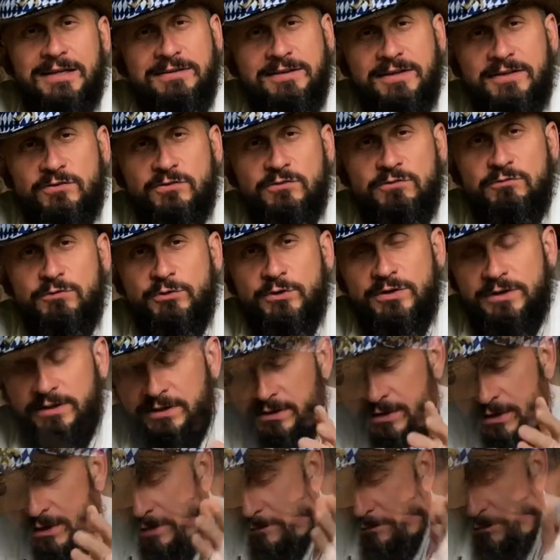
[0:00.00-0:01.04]
testen würde.
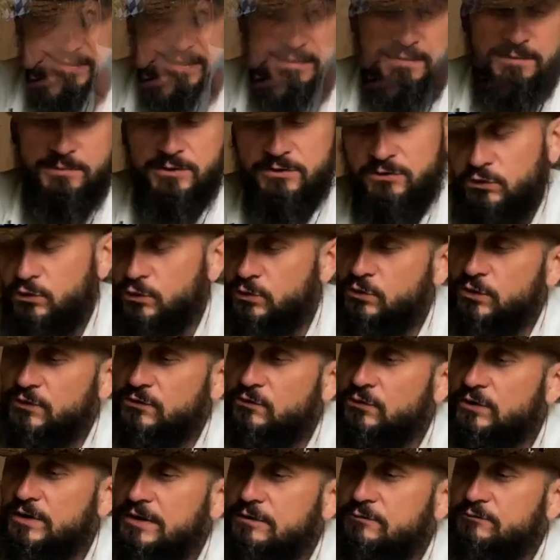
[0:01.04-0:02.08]
Jetzt gehen wir mal zu, kurz
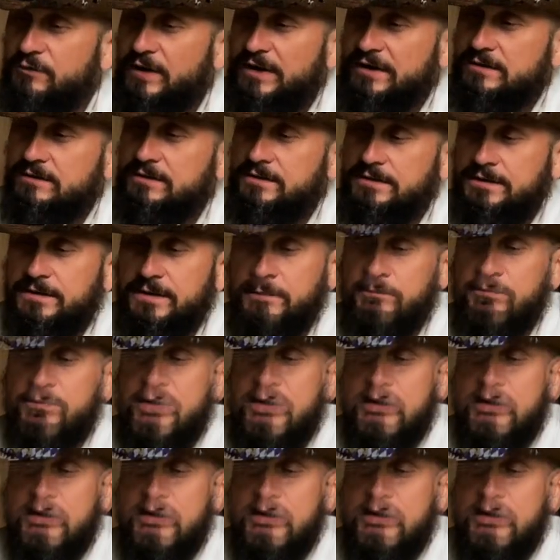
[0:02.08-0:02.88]
zu den Fakten hier.